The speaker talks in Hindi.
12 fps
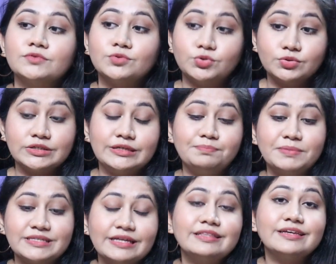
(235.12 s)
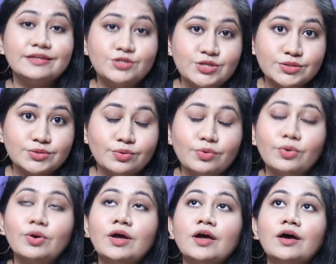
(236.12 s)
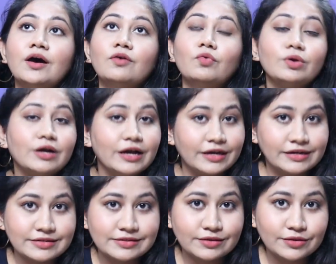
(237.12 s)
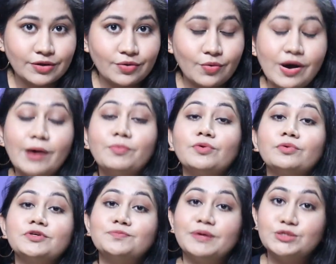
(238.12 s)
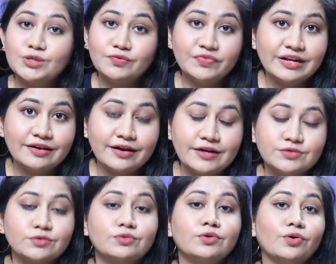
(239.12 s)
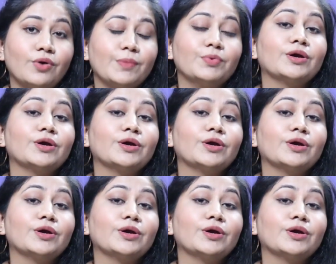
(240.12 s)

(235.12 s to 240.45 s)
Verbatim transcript: कुछ उनकी पसंद की चीज़ हो वो उनका कर सकते हो आप उनको स्पेशल फील करा सकते हो आप